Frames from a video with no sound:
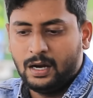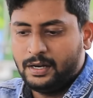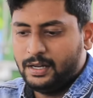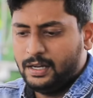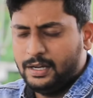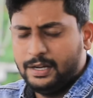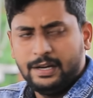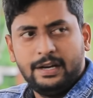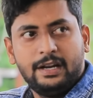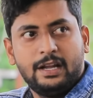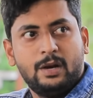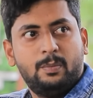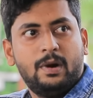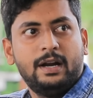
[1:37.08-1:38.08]
అంటే
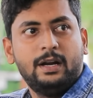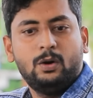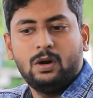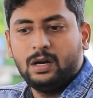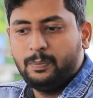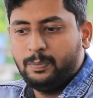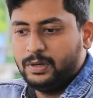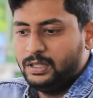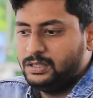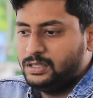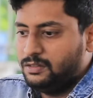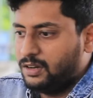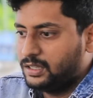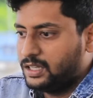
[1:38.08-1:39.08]
నేను బండి కొన్నప్పటి
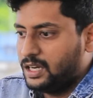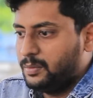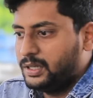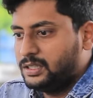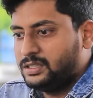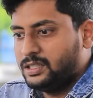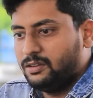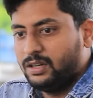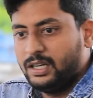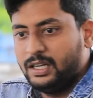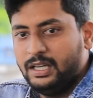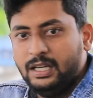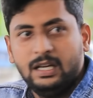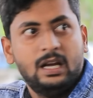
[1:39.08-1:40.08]
నుంచి వందకే
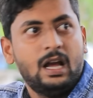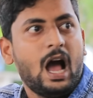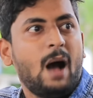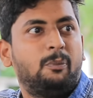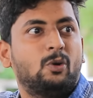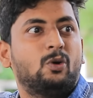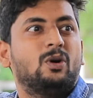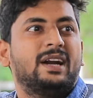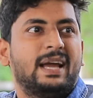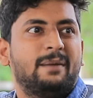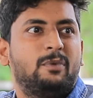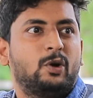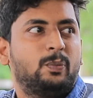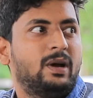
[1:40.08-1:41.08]
పట్టించేవాడిని అప్పుడు
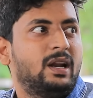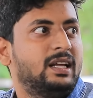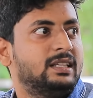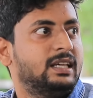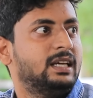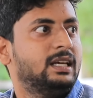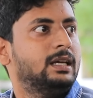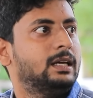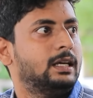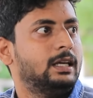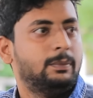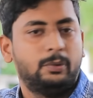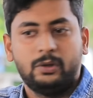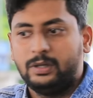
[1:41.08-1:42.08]
డెబ్బై రూపాయలు ఉంది
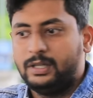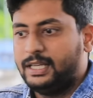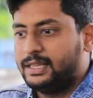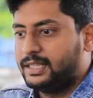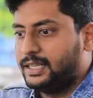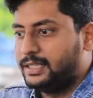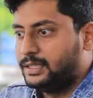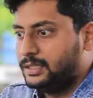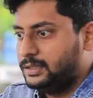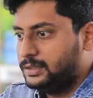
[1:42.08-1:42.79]
ఇప్పుడు ఎంత అయింది